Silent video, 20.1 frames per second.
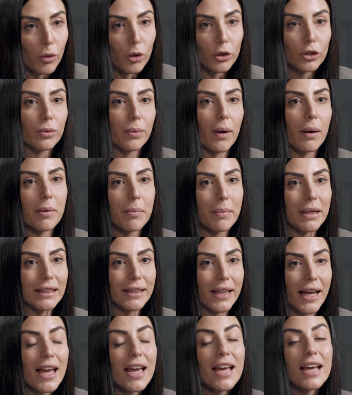molto
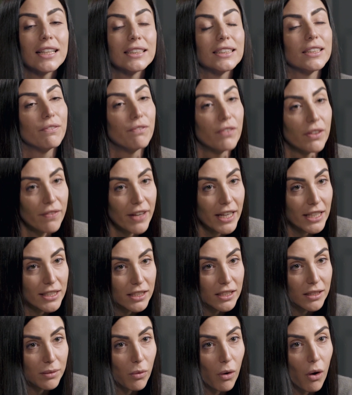probabilmente se
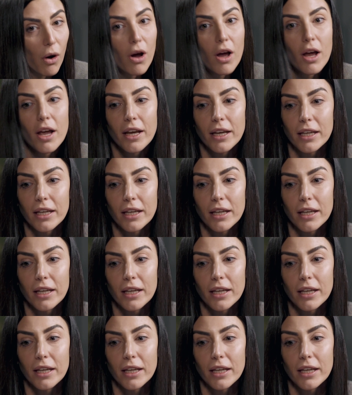vivessimo